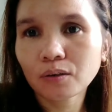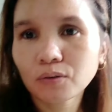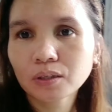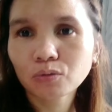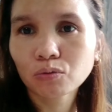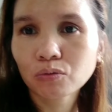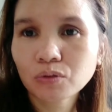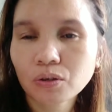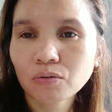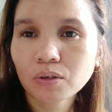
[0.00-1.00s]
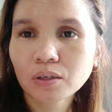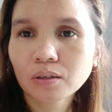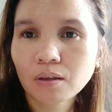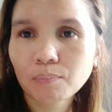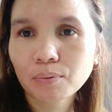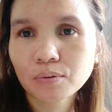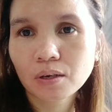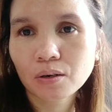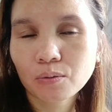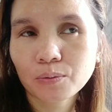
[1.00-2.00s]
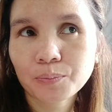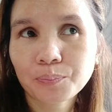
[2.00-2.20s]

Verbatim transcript: ano natulog siya uli tapos ano